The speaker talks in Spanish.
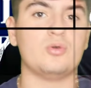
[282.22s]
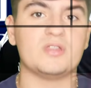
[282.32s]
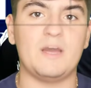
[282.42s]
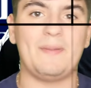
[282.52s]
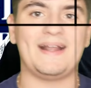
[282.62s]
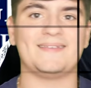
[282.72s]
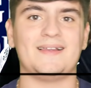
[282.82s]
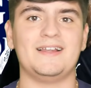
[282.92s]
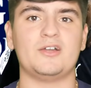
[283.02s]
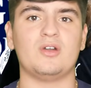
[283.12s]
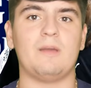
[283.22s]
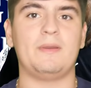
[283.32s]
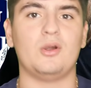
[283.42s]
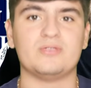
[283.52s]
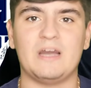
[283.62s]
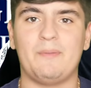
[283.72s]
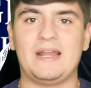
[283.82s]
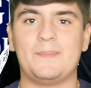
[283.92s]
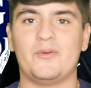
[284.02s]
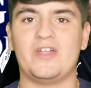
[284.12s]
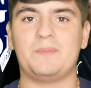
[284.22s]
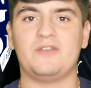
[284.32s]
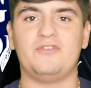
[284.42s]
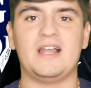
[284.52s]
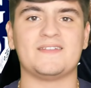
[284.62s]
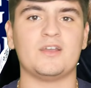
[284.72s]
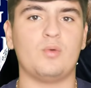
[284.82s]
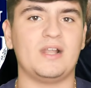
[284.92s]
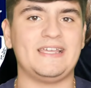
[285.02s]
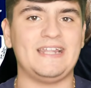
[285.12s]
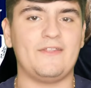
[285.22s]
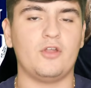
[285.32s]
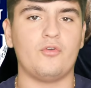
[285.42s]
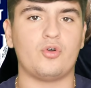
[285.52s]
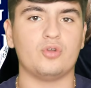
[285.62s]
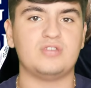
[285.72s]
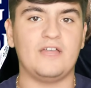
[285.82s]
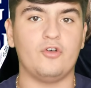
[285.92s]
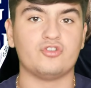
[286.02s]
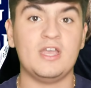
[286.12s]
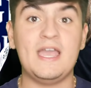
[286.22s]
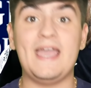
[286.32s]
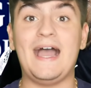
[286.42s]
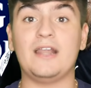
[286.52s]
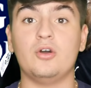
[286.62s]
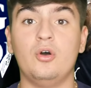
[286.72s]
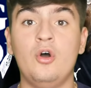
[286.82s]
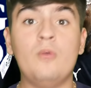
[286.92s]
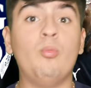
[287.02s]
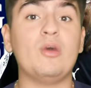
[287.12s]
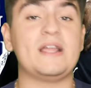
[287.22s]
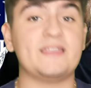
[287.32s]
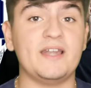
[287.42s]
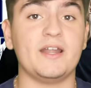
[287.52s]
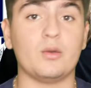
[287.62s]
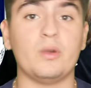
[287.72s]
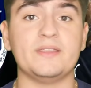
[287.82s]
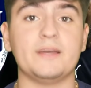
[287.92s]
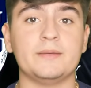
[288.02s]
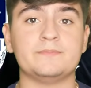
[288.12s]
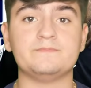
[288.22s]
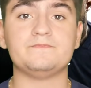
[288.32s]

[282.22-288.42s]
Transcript: zurda, para salir con la pelota, para poder perfilarse en cualquiera de los dos costados. Es algo muy a tener en cuenta.